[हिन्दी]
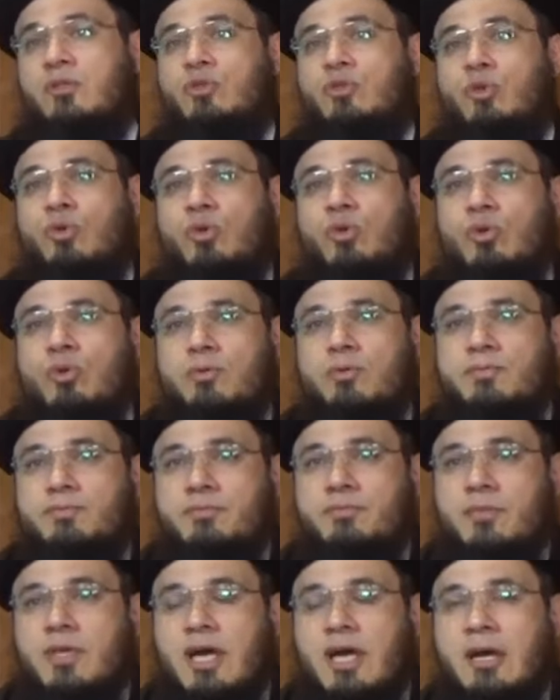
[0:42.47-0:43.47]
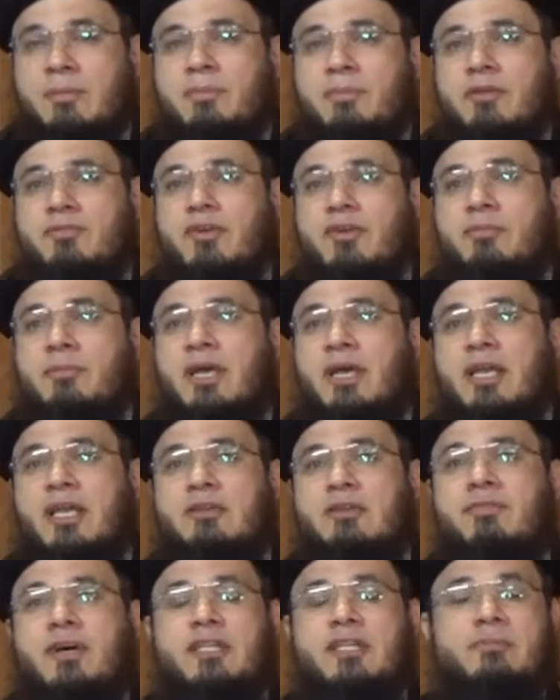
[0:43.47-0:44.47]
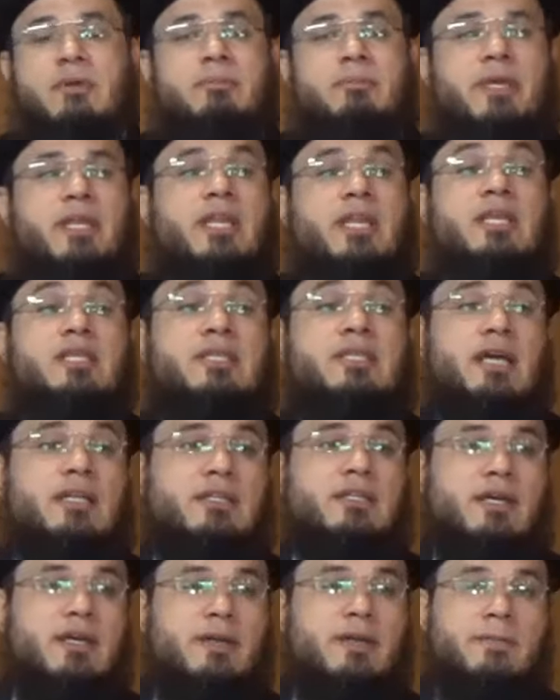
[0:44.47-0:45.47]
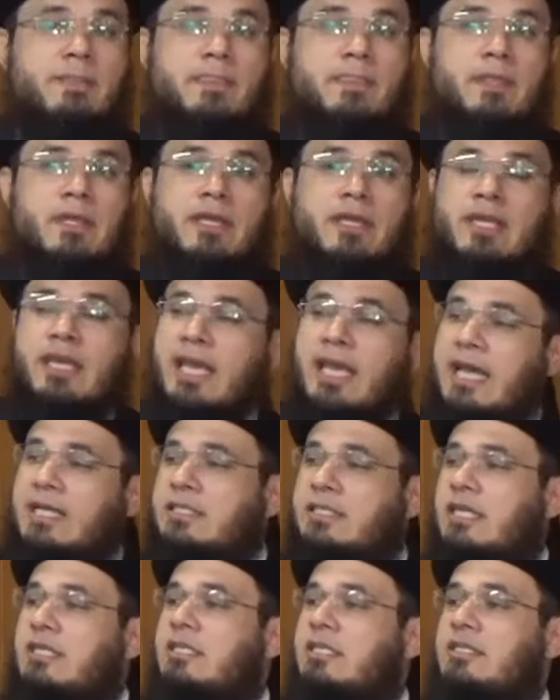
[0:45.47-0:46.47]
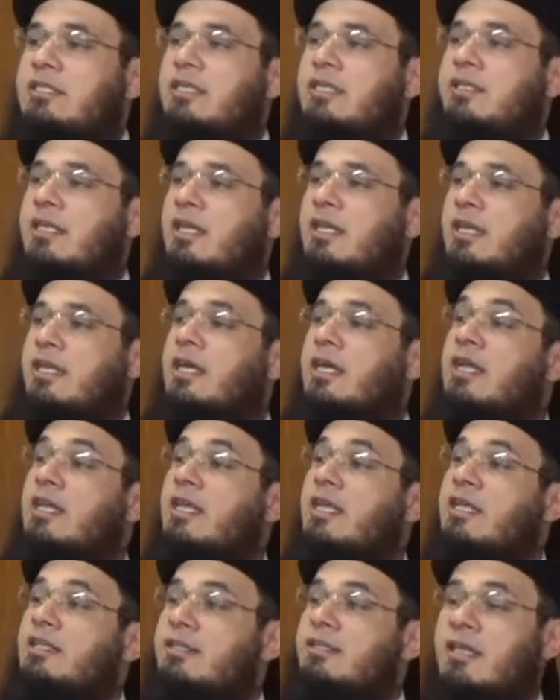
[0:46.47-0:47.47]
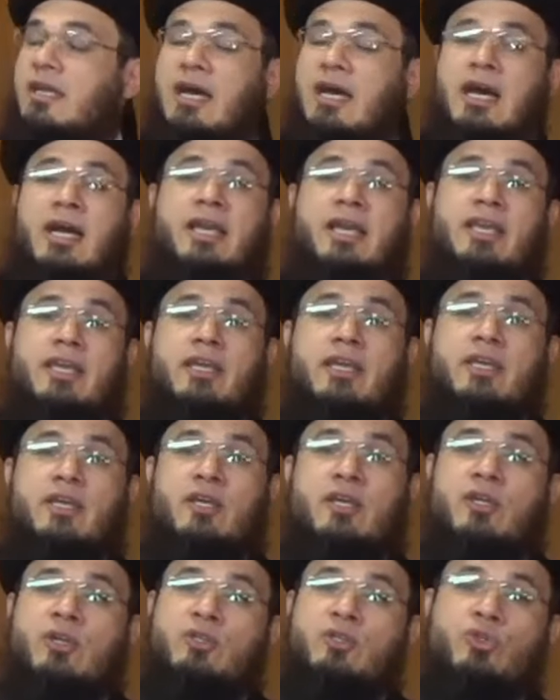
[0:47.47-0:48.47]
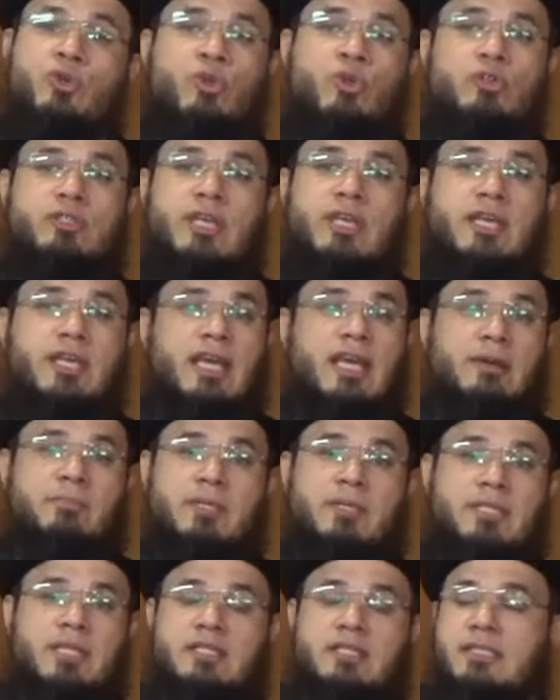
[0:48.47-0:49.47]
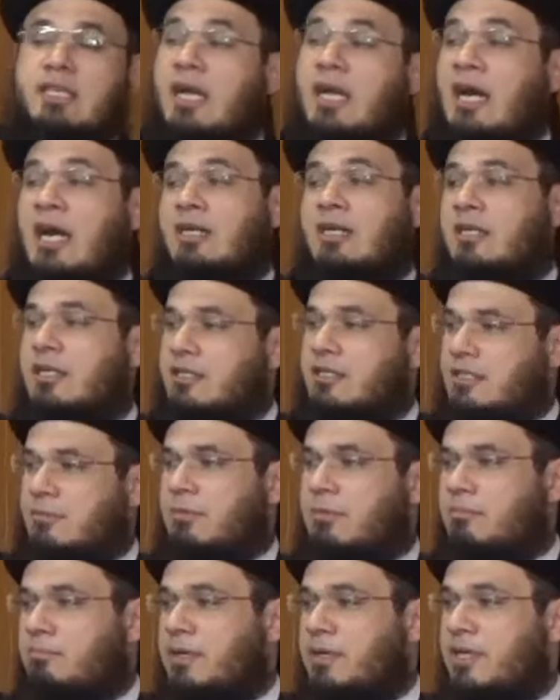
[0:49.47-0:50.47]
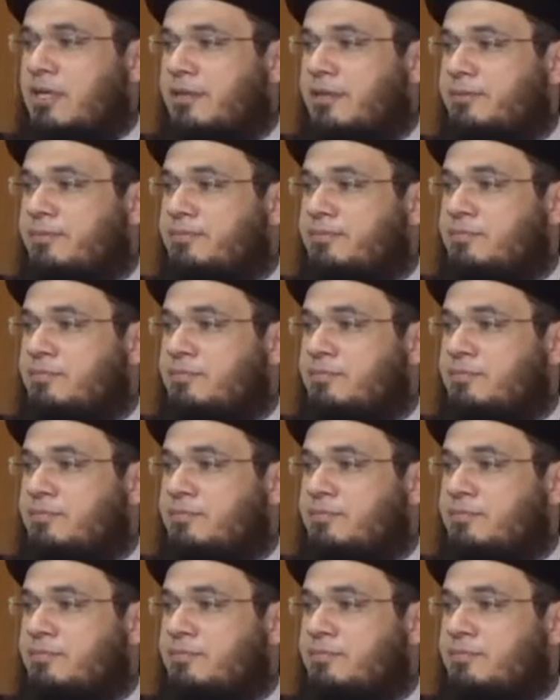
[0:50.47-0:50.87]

तो आपने फरमाया कि फ़ातिमा मैं नहीं चाहता कि ऐसी चीज़ें तेरे घर के अंदर आएँ जो रोज़ क़्यामत किसी आग का सबब बने